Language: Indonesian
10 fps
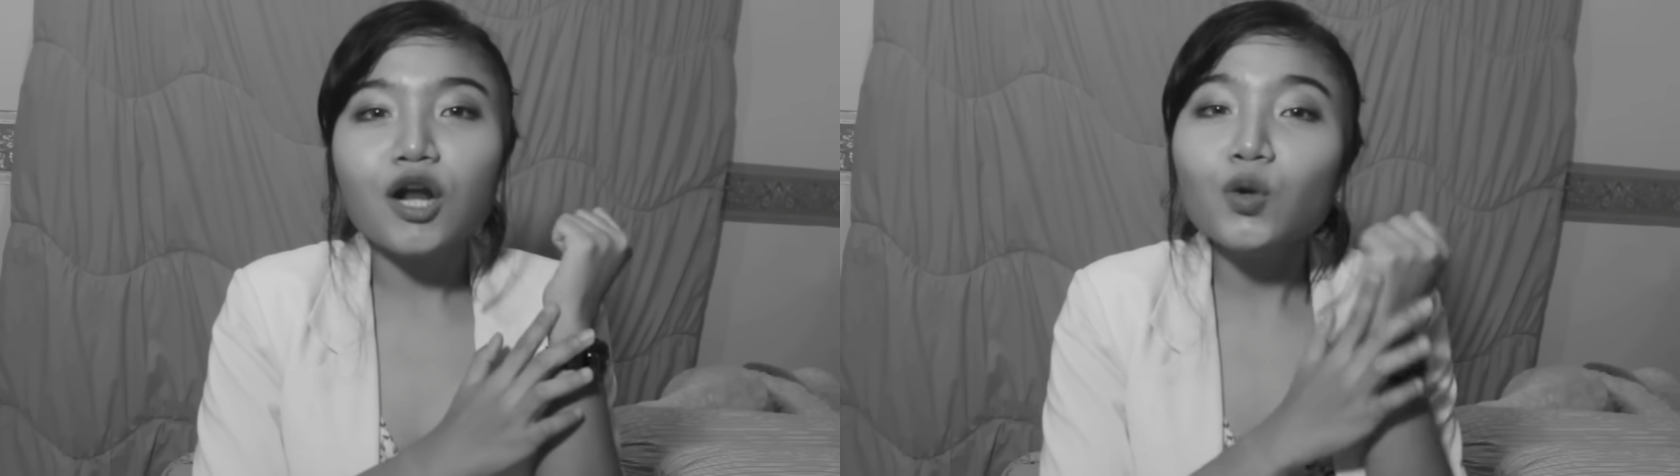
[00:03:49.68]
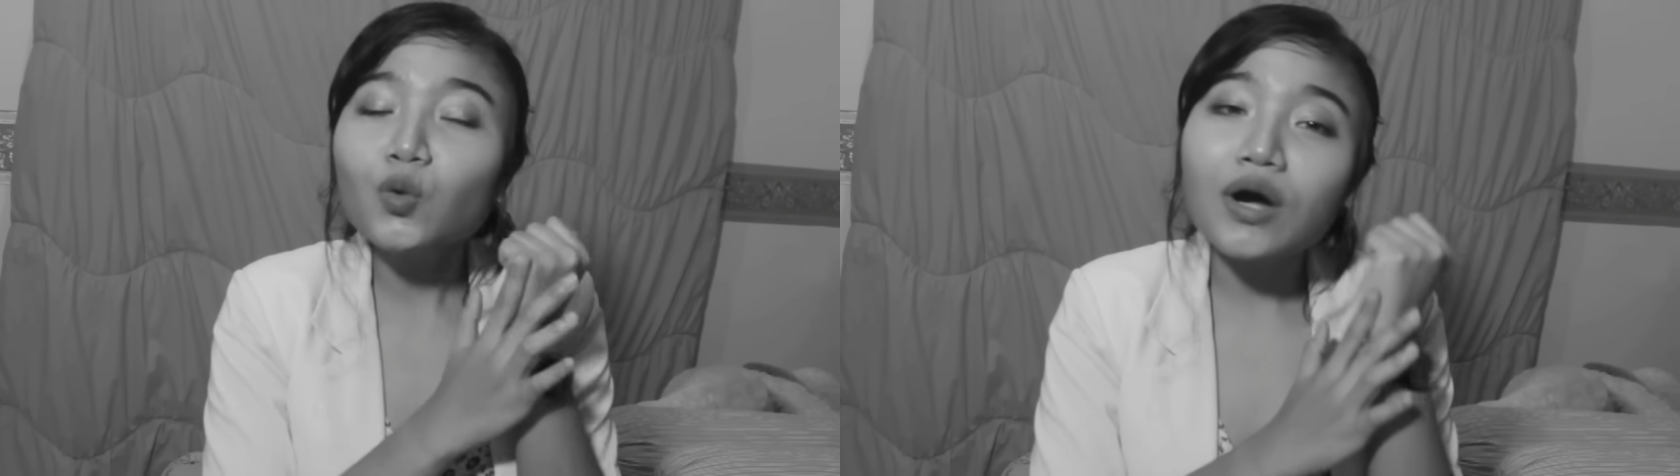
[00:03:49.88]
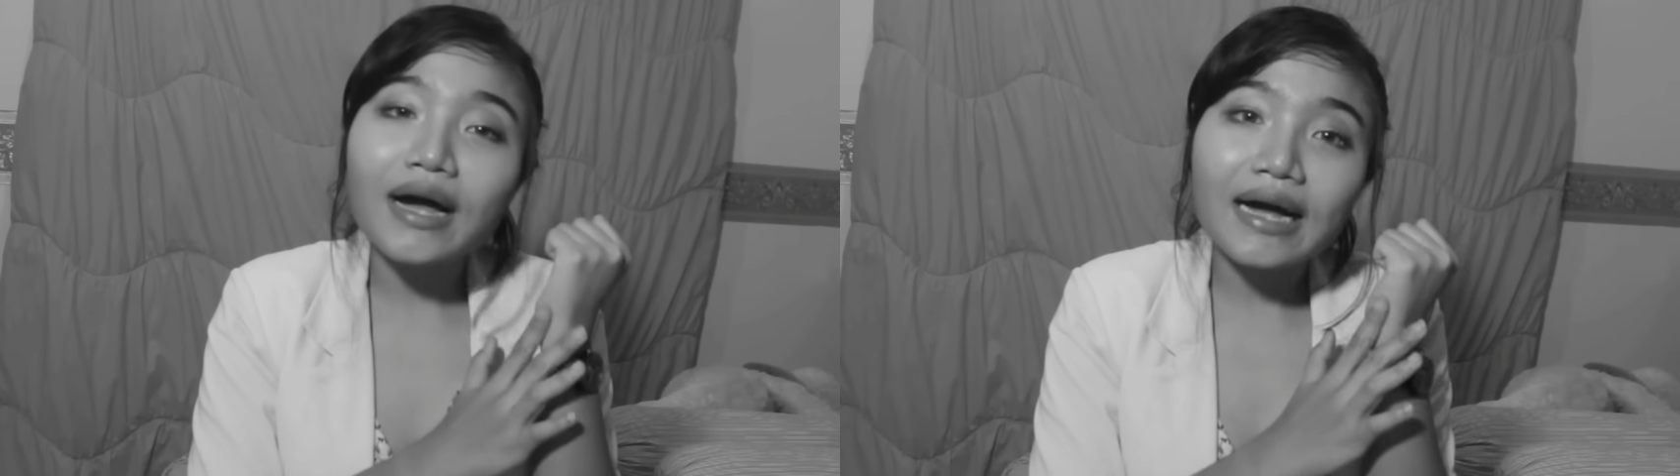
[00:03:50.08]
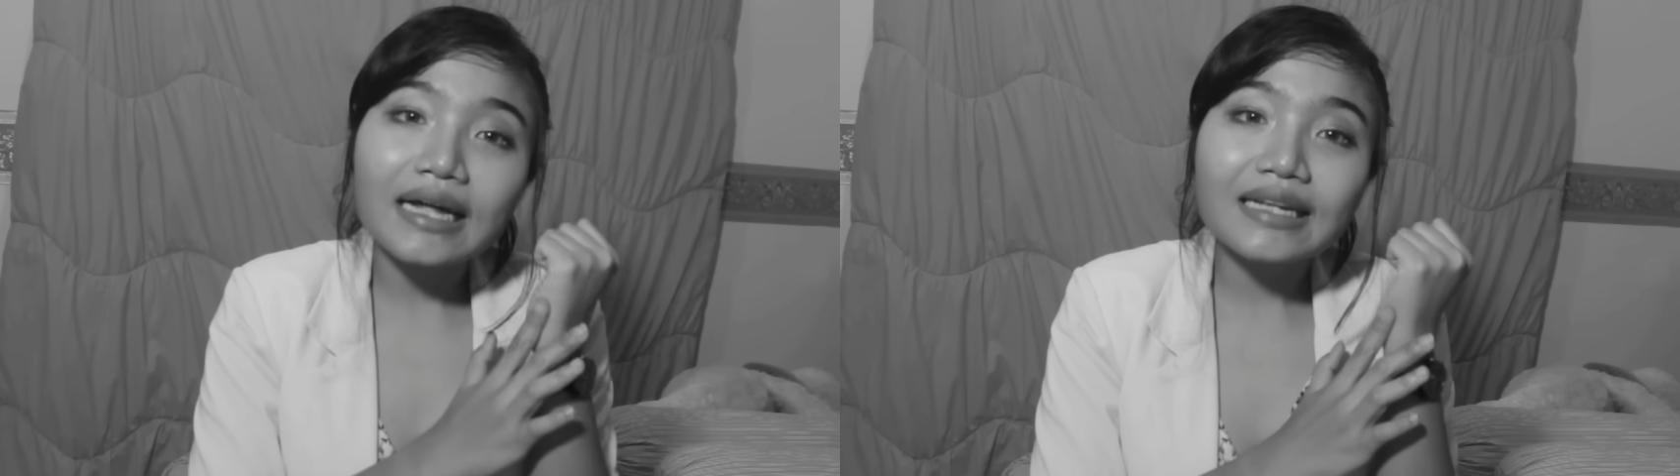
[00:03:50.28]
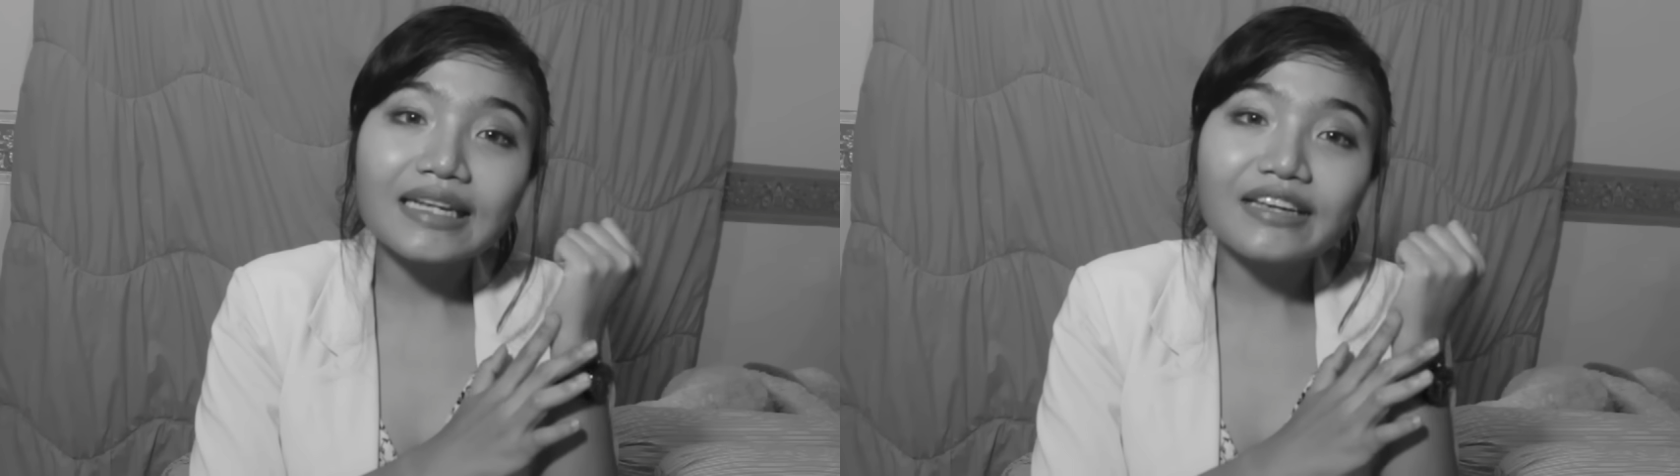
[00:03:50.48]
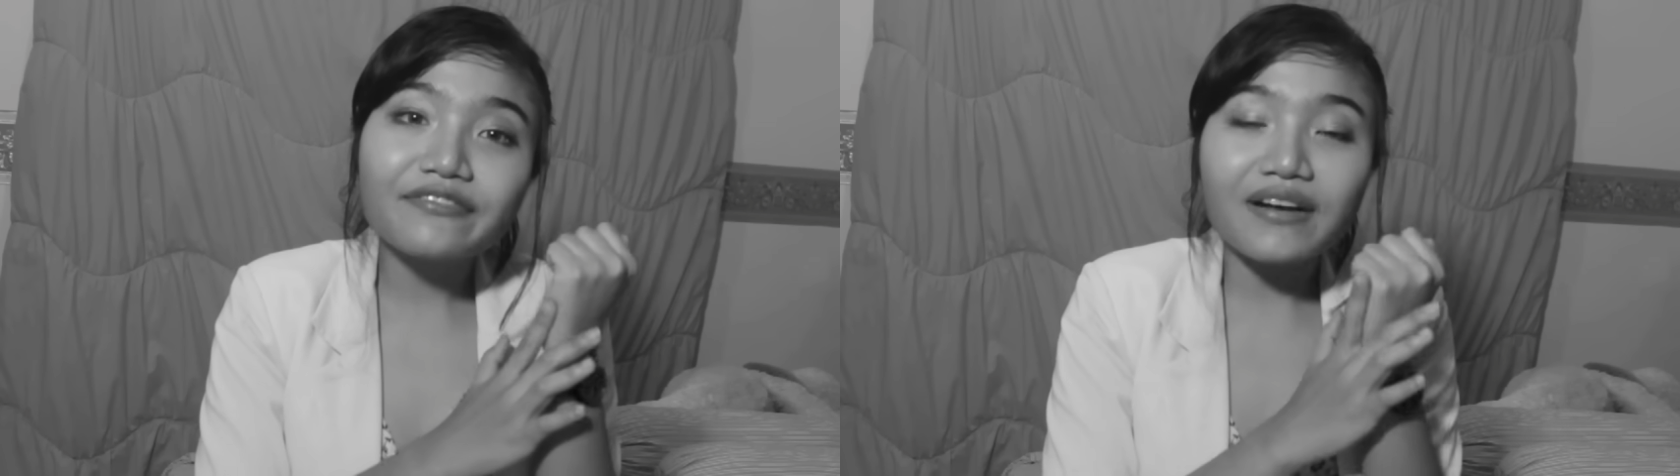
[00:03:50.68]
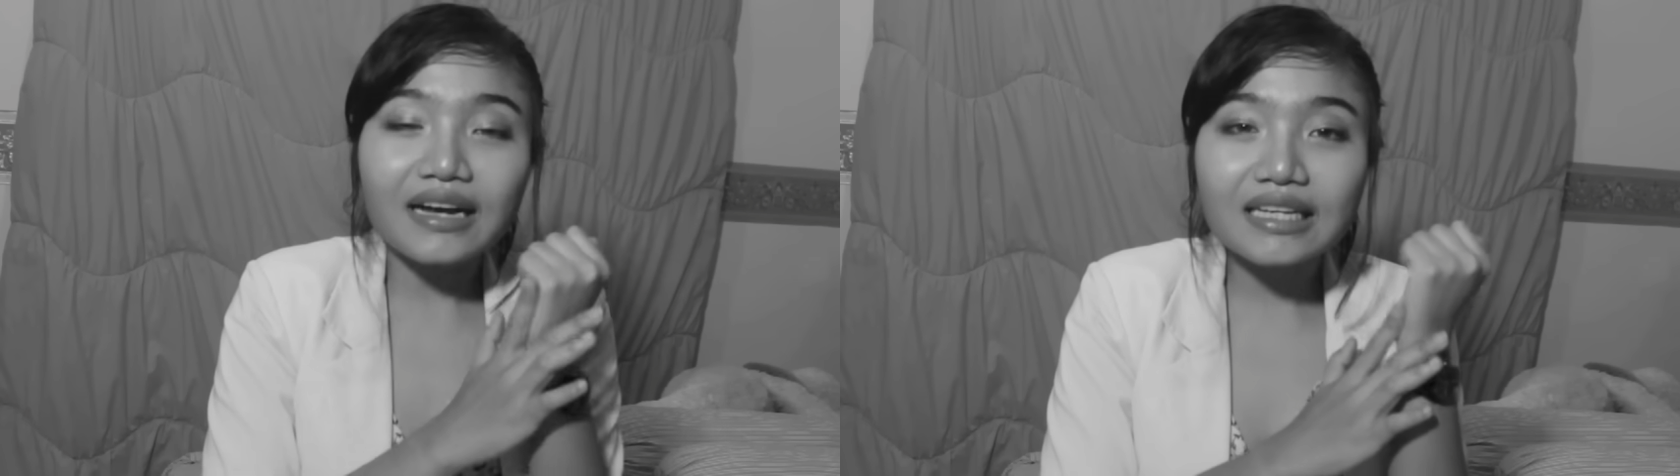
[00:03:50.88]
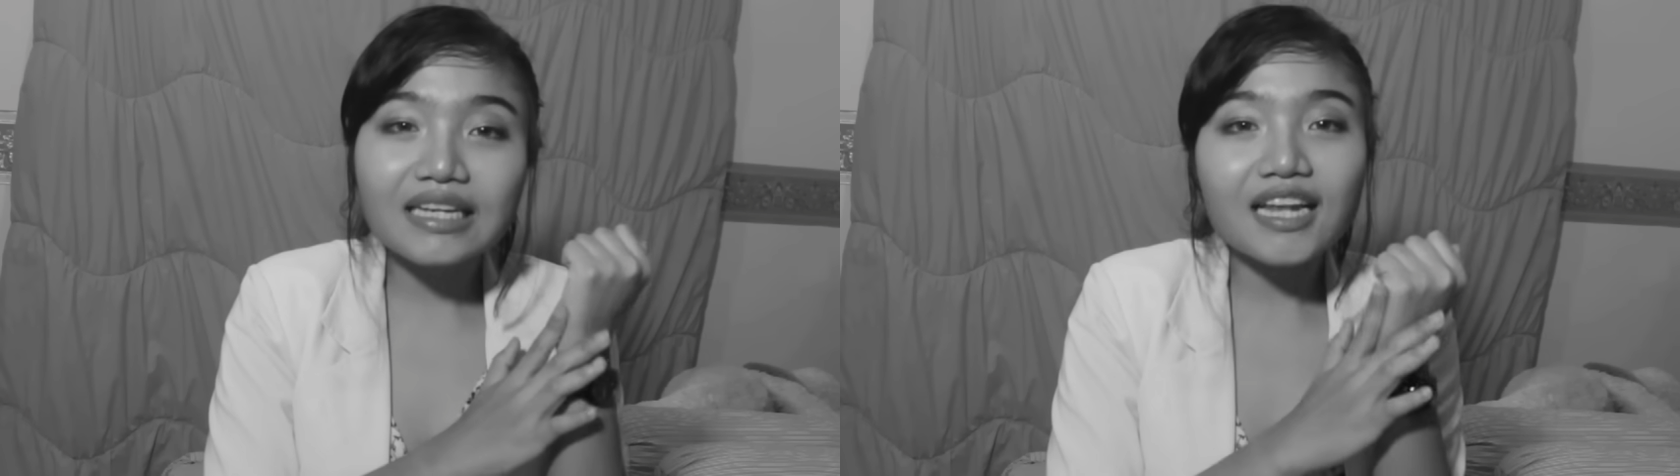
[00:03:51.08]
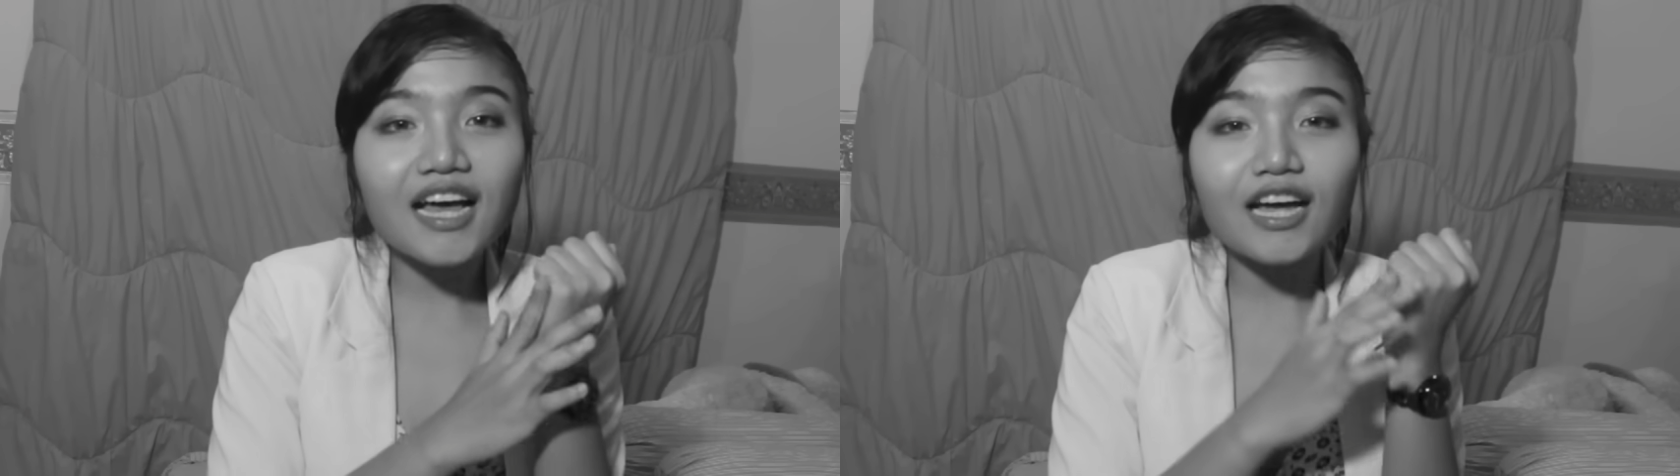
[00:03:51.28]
luka di vagina